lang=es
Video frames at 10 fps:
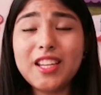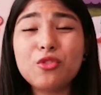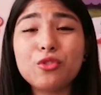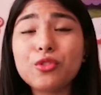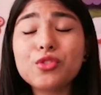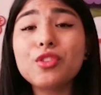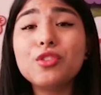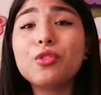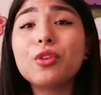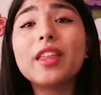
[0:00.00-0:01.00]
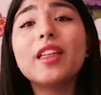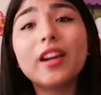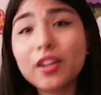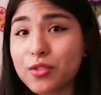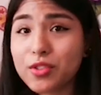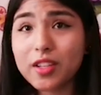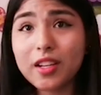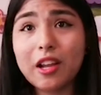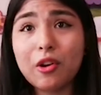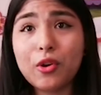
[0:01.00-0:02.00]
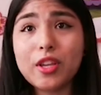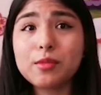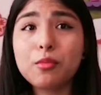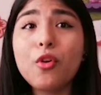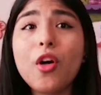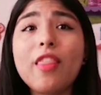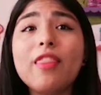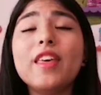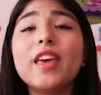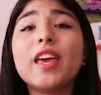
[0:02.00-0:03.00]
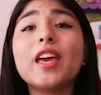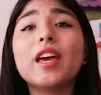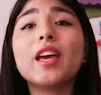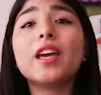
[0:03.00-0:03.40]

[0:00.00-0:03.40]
Y no, nos, no quedarnos en el egoísmo de